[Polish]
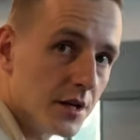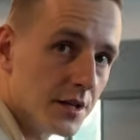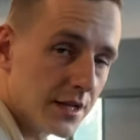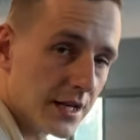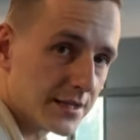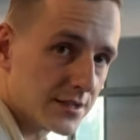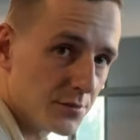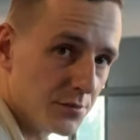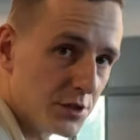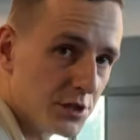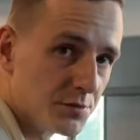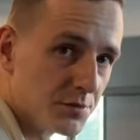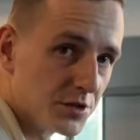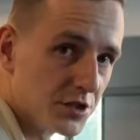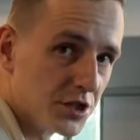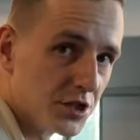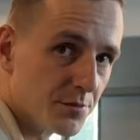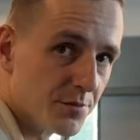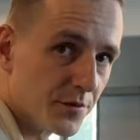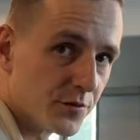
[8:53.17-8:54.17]
Jak zrobiliśmy
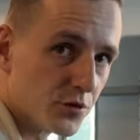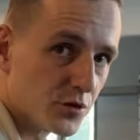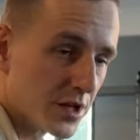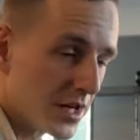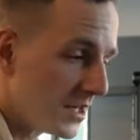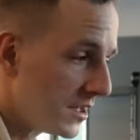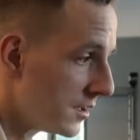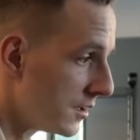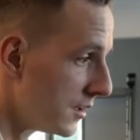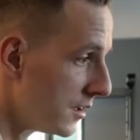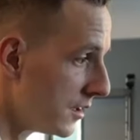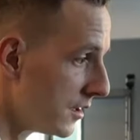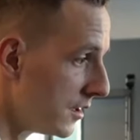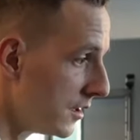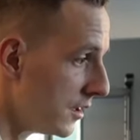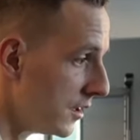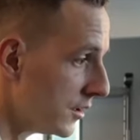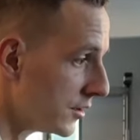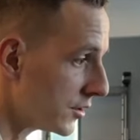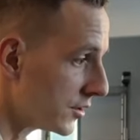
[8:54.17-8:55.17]
10 powtórzeń,
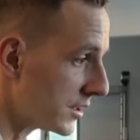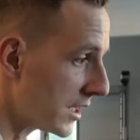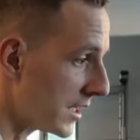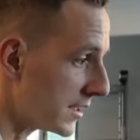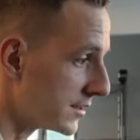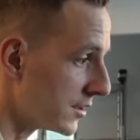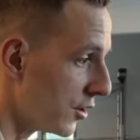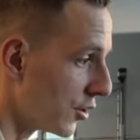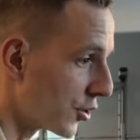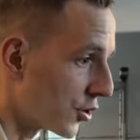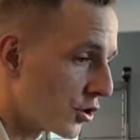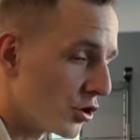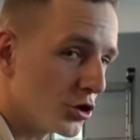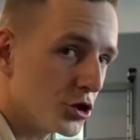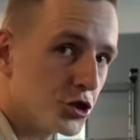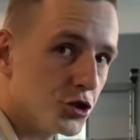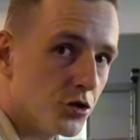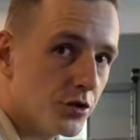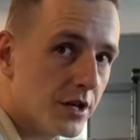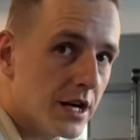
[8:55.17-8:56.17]
to teraz
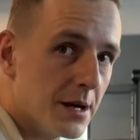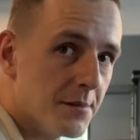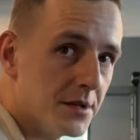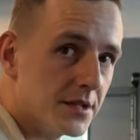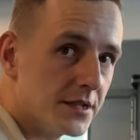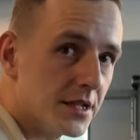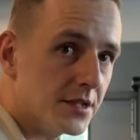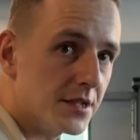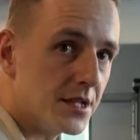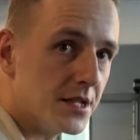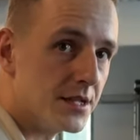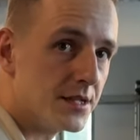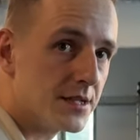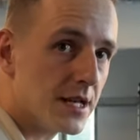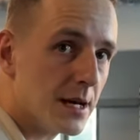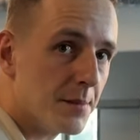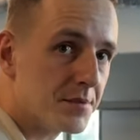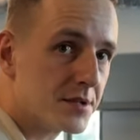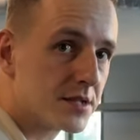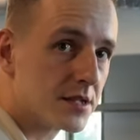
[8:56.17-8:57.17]
rozciągamy ten
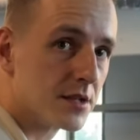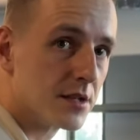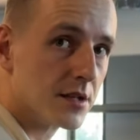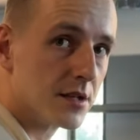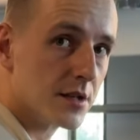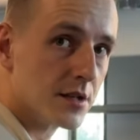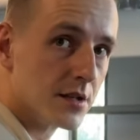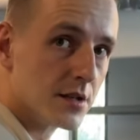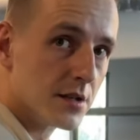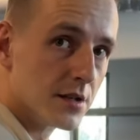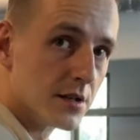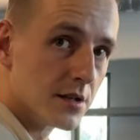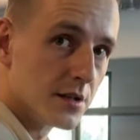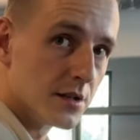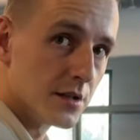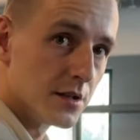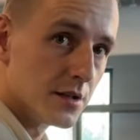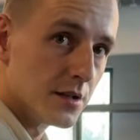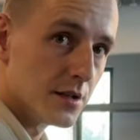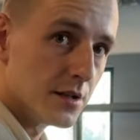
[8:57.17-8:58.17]
triceps
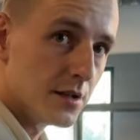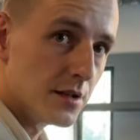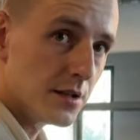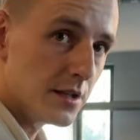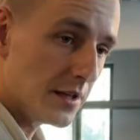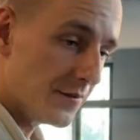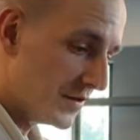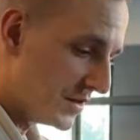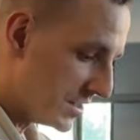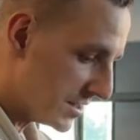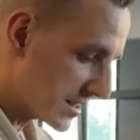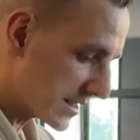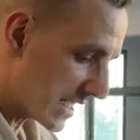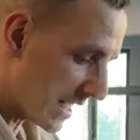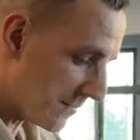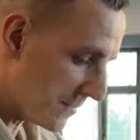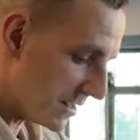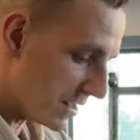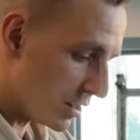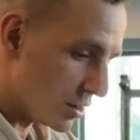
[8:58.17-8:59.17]
i
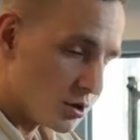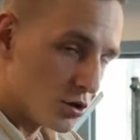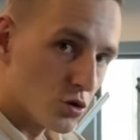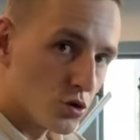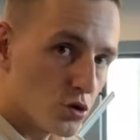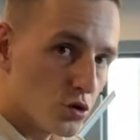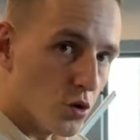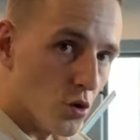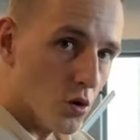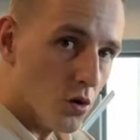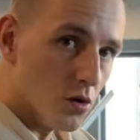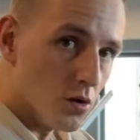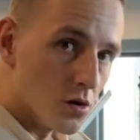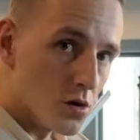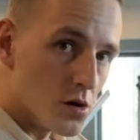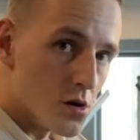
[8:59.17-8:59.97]
wyciskamy tu,